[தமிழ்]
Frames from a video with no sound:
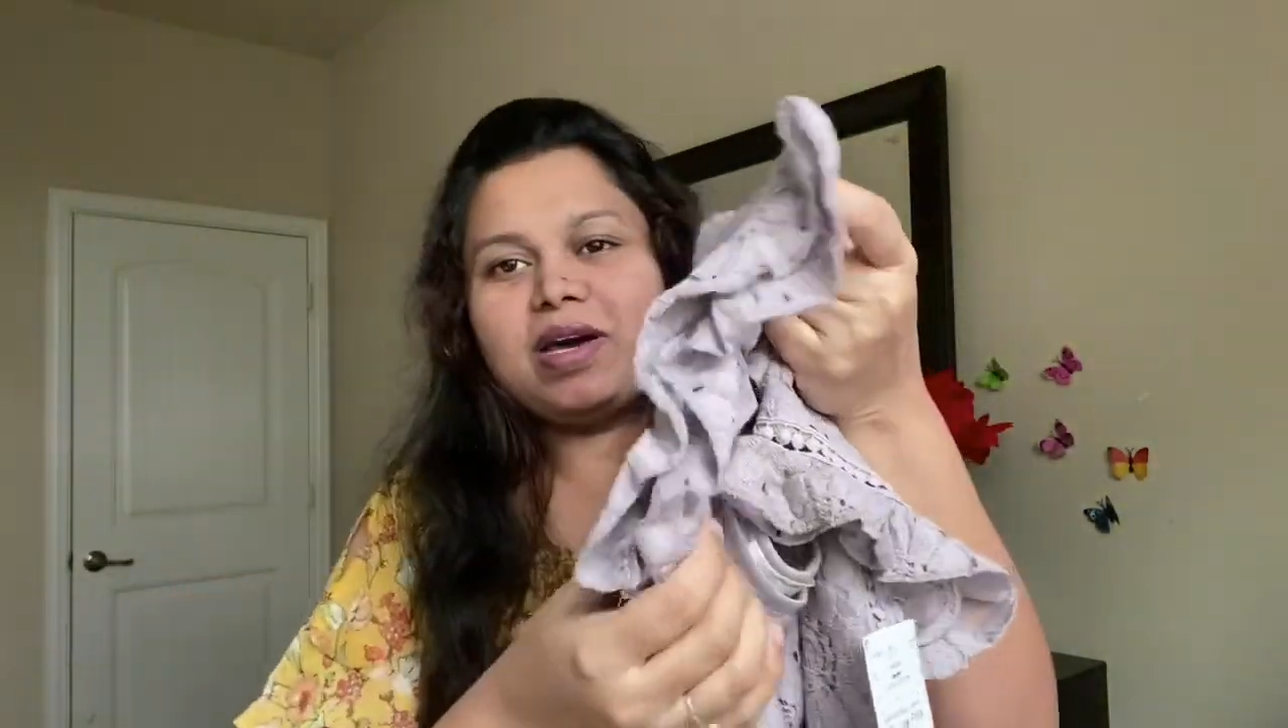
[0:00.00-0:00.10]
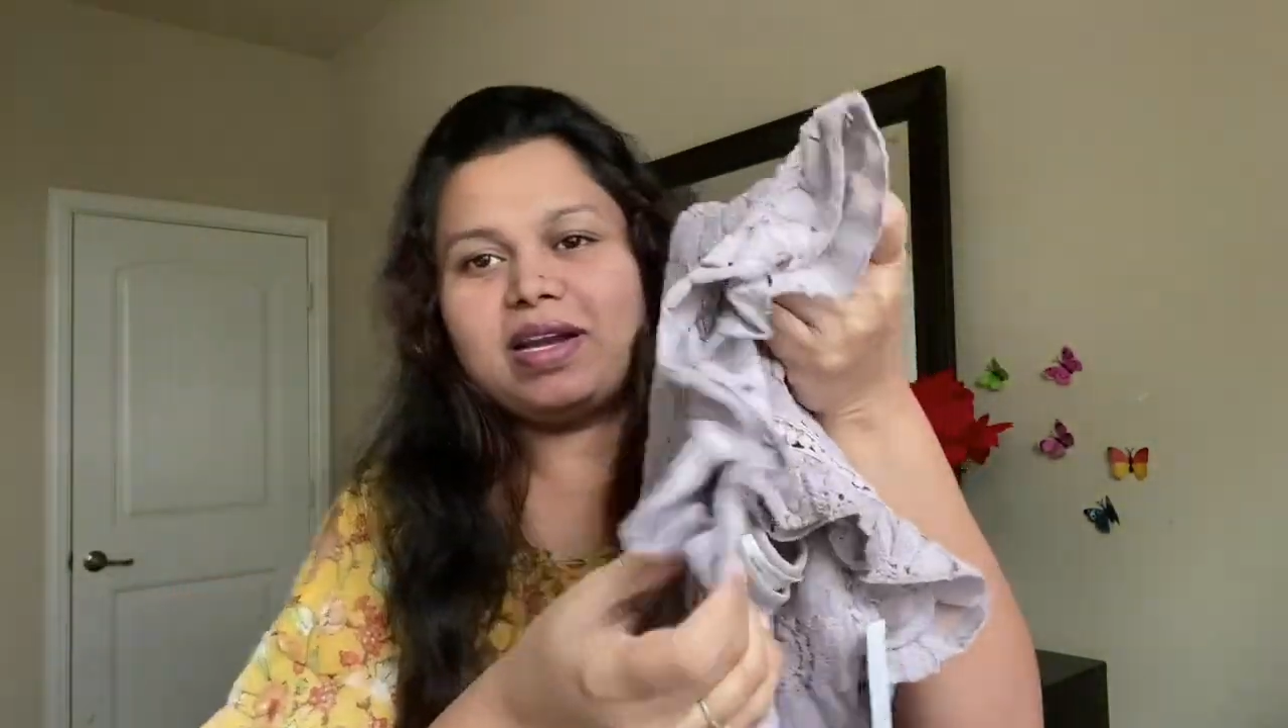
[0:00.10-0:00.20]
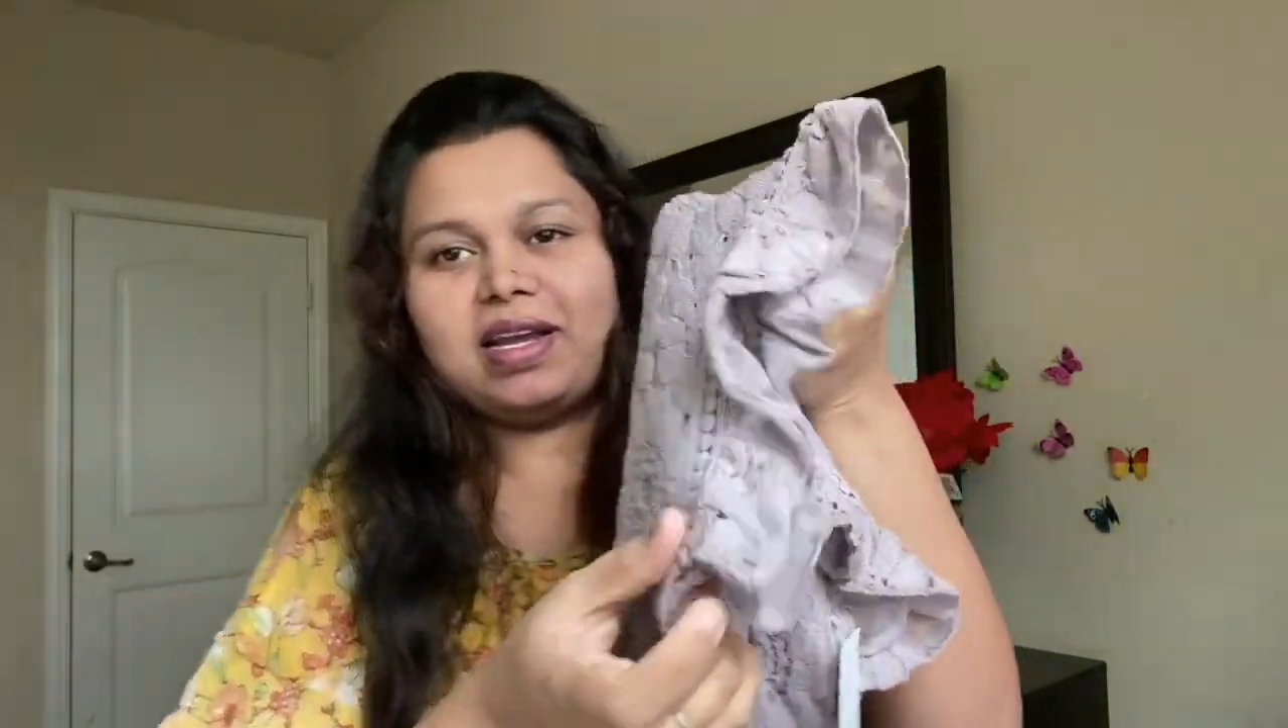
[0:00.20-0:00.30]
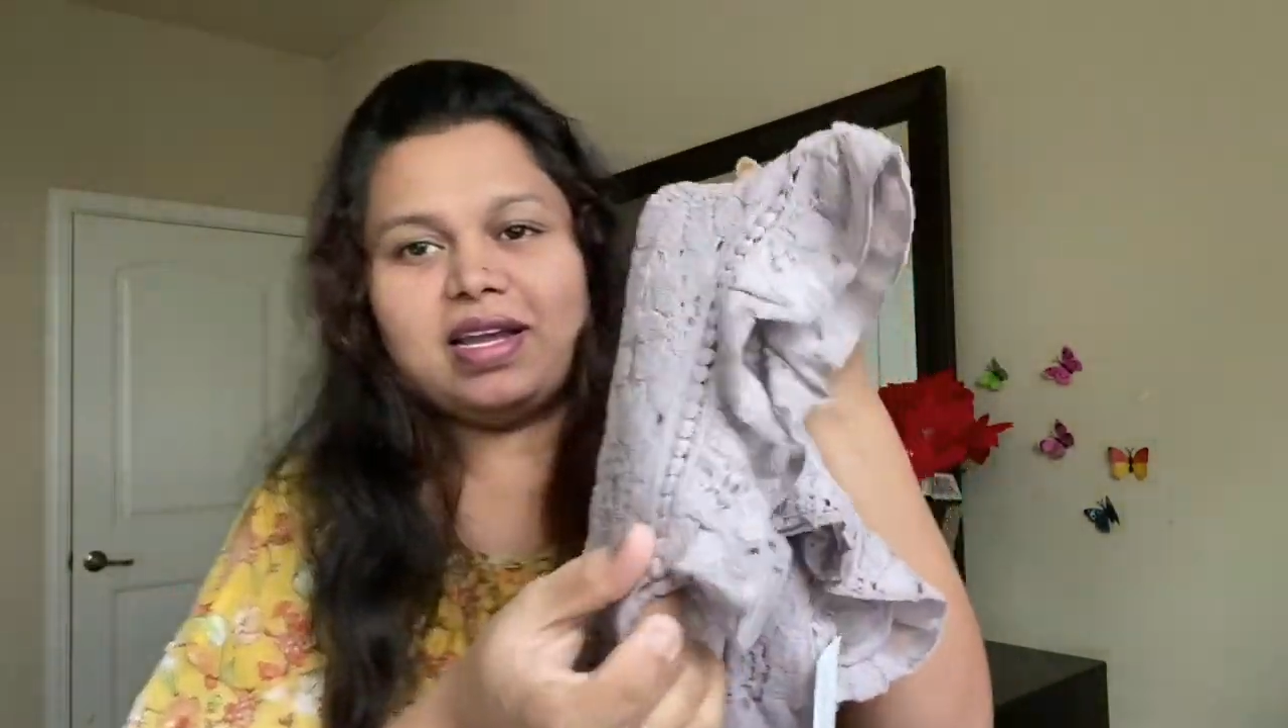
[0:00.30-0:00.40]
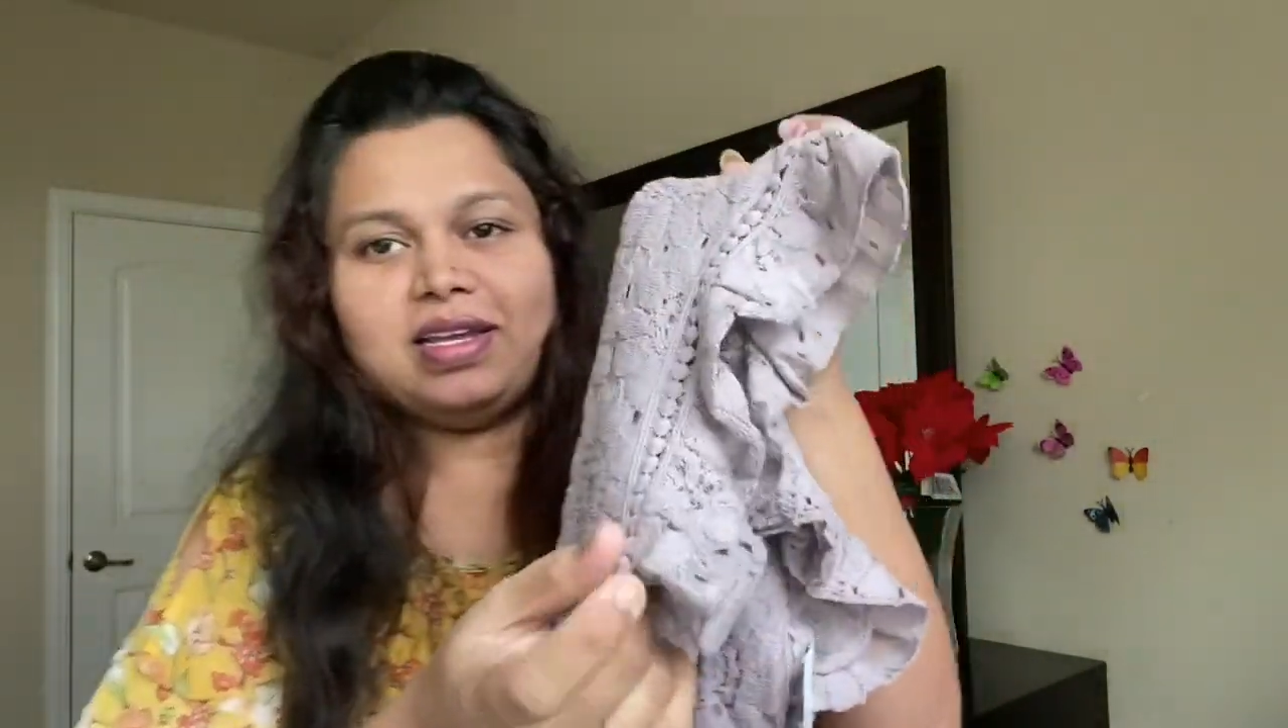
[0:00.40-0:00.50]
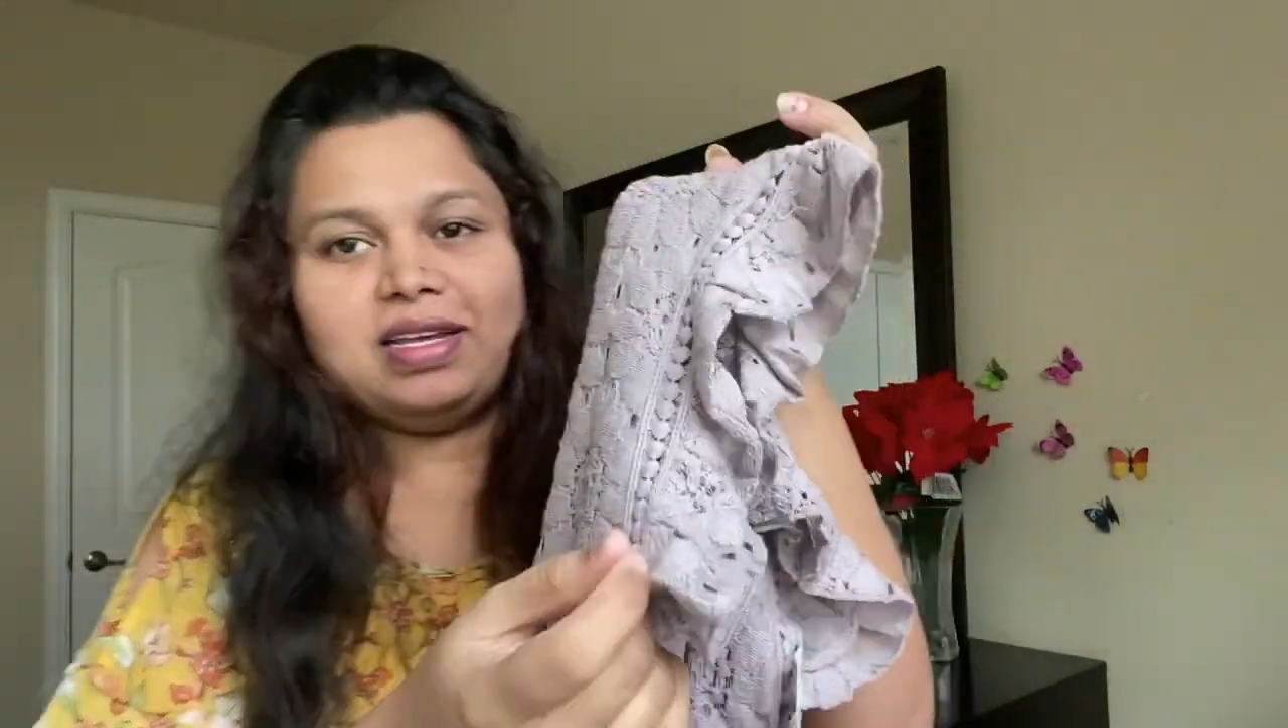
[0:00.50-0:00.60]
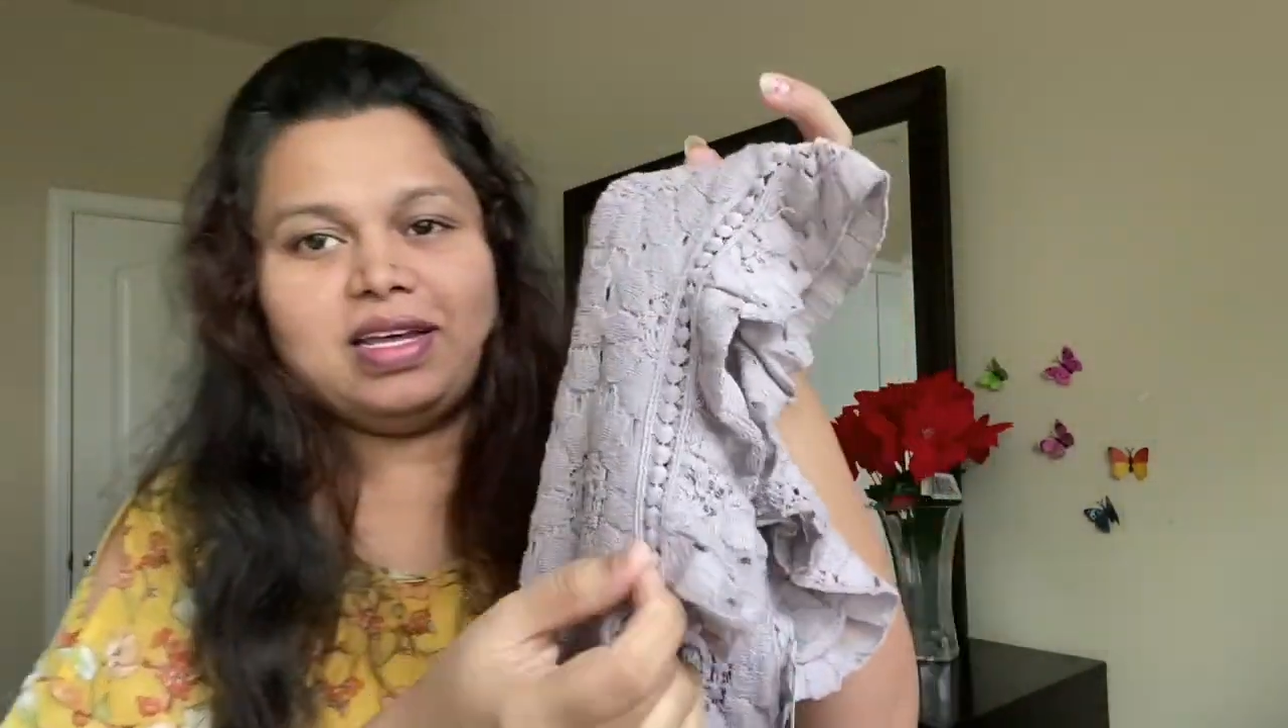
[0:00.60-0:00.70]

பாருங்கள்